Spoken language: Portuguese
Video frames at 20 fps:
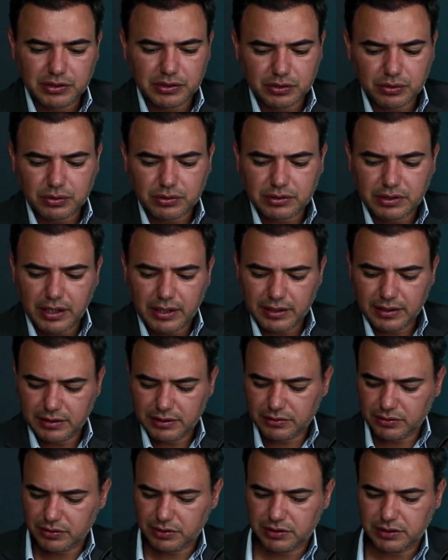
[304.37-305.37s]
E a gente consegue
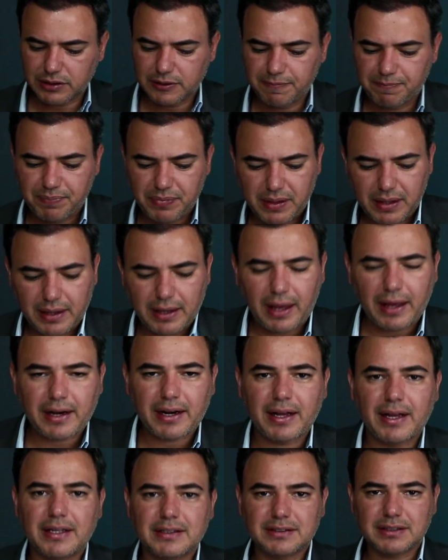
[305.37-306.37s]
isso sim.
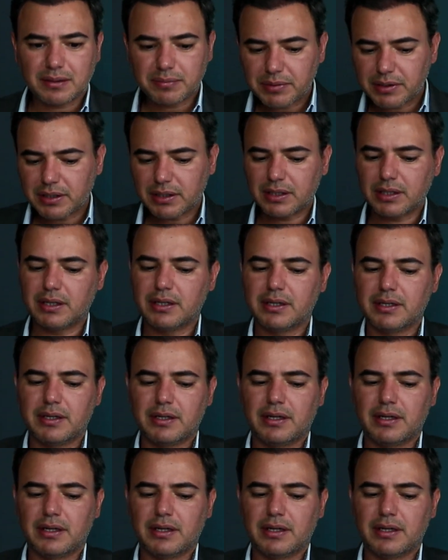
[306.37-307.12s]
Era essa a minha...